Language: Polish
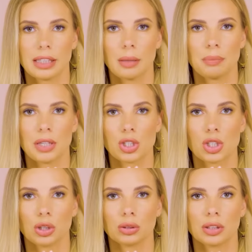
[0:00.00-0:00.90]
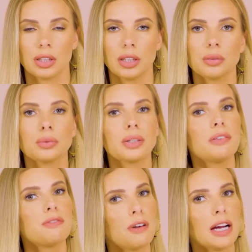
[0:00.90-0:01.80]
takie pierścionki, które
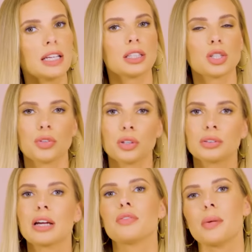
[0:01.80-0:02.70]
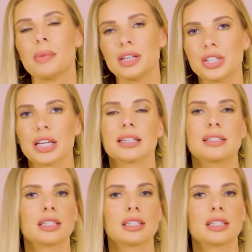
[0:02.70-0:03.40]
fajnie też wyglądają w momencie, jak jest